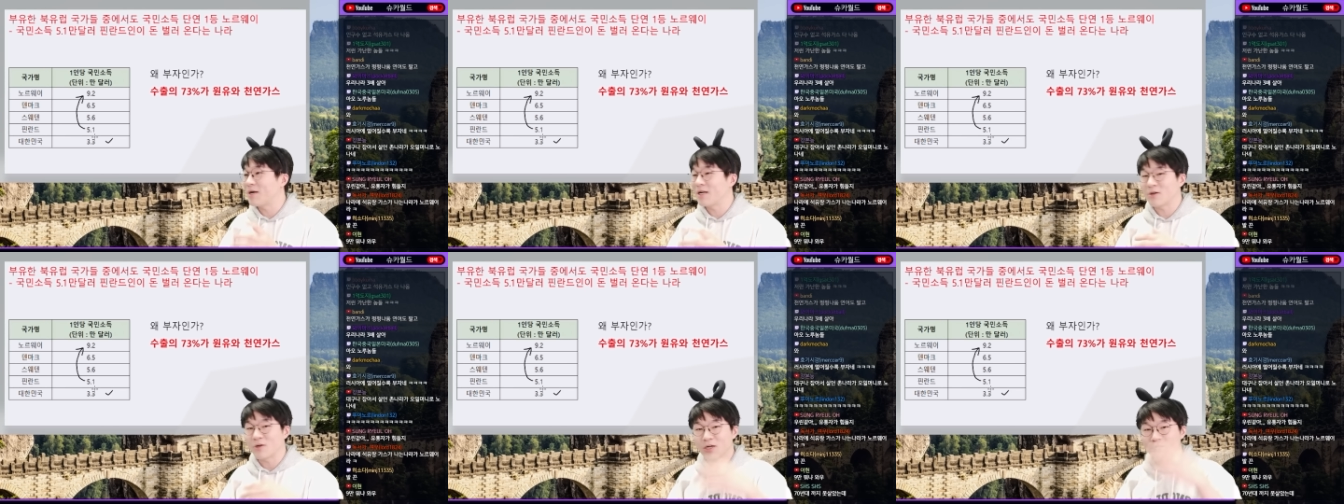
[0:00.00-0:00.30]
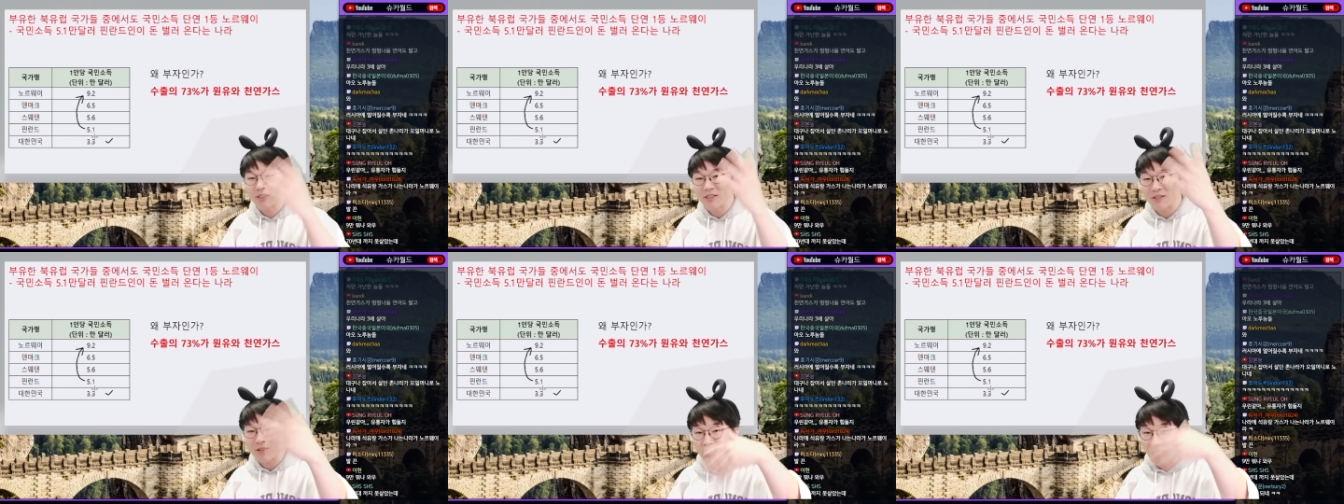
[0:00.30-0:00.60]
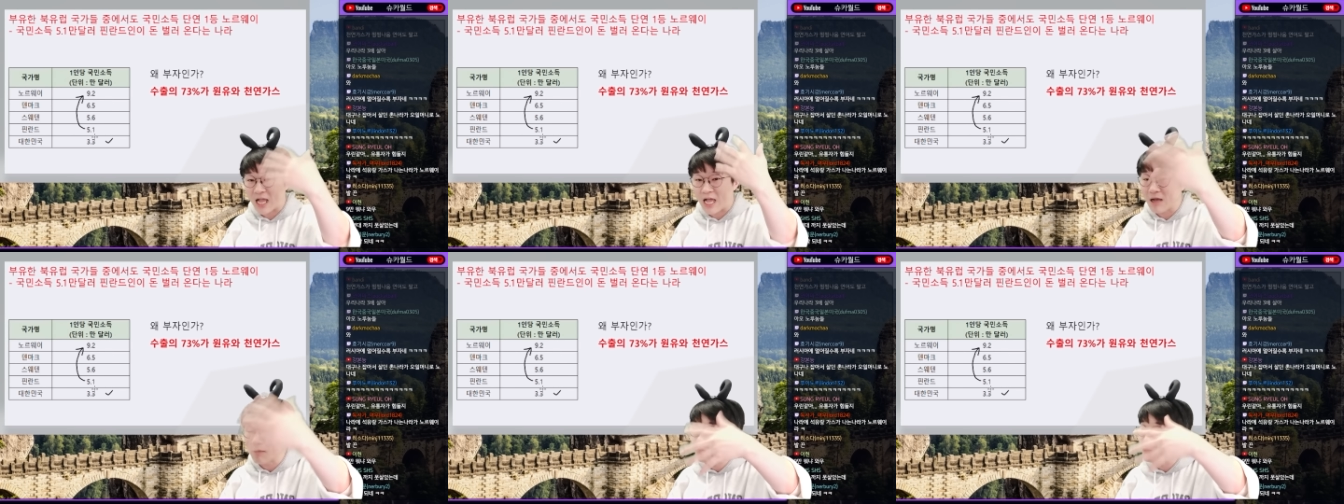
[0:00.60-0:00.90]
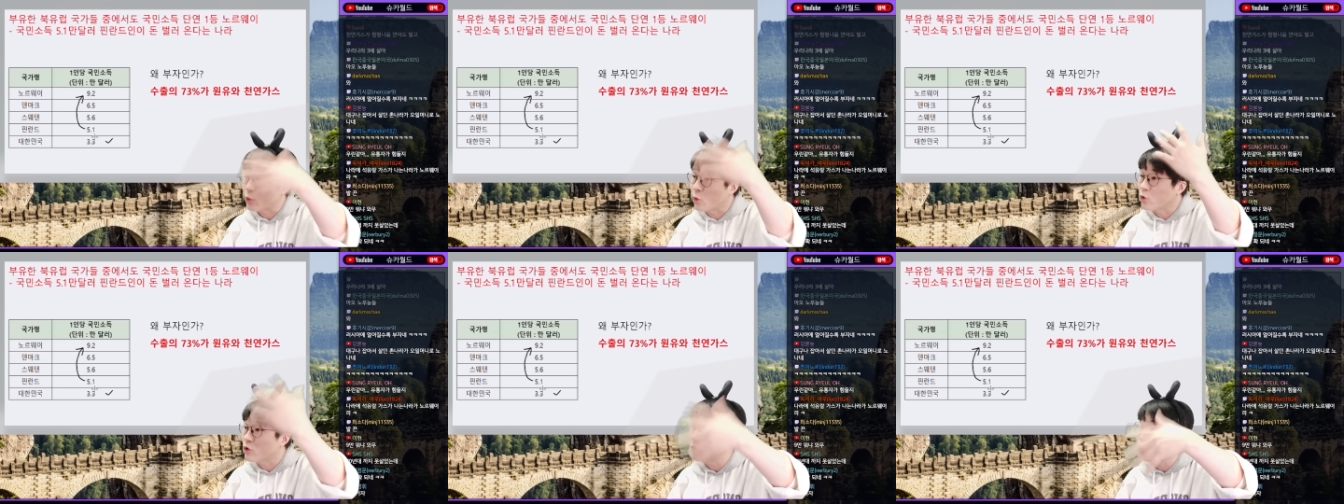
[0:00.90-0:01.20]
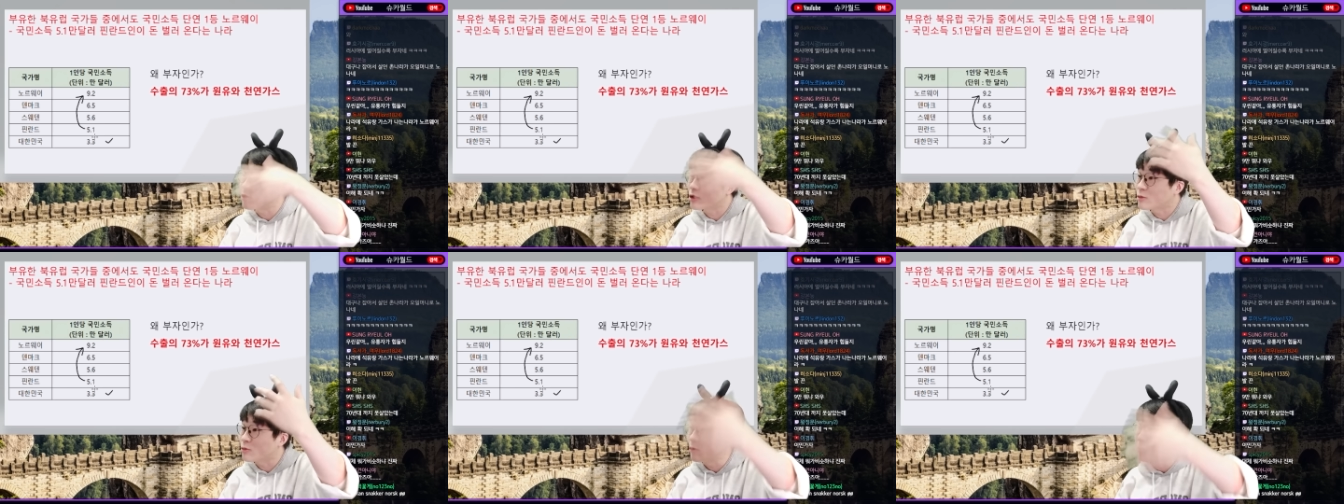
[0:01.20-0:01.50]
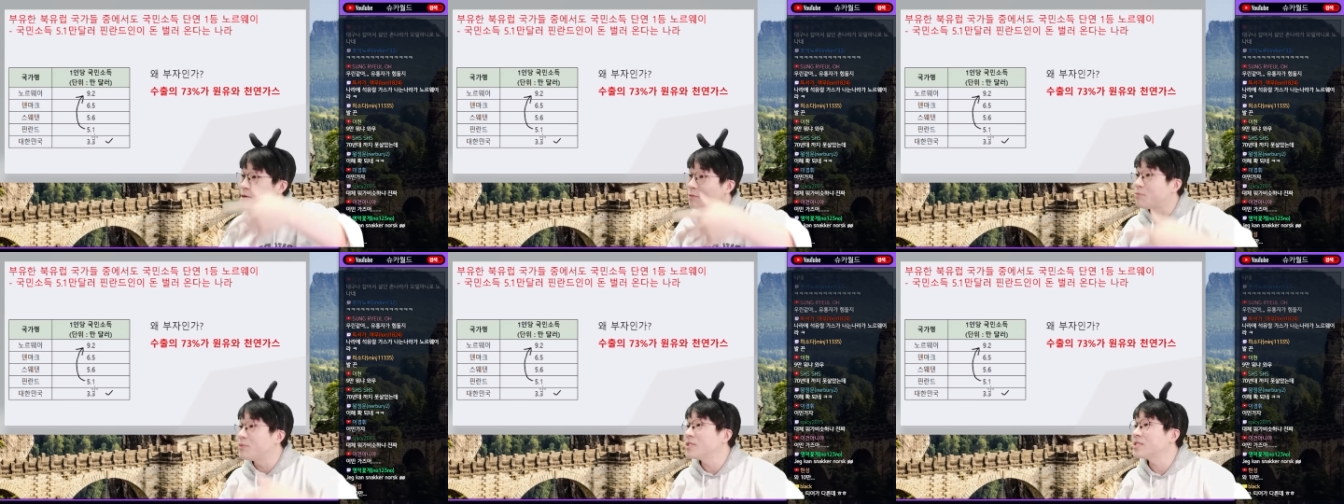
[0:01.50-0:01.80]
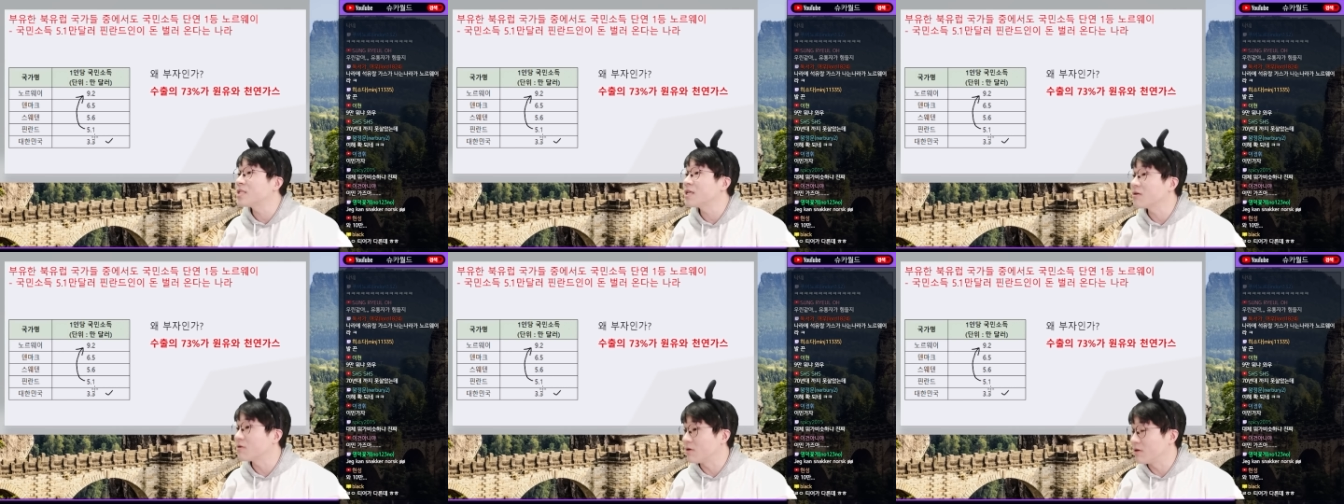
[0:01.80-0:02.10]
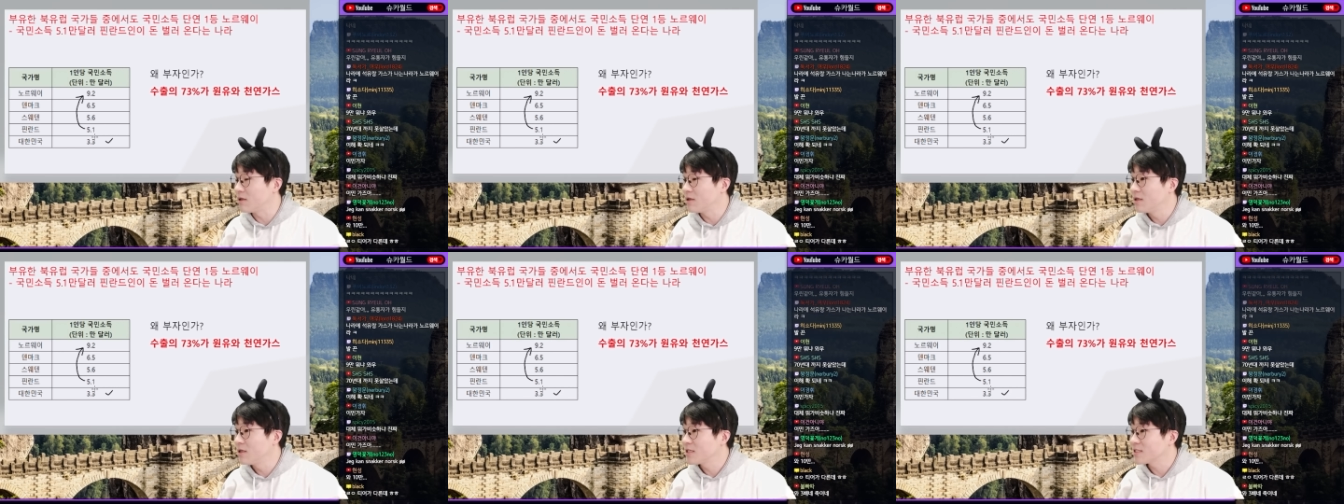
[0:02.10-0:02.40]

말과 다 동급으로 보면 비슷한 거예요.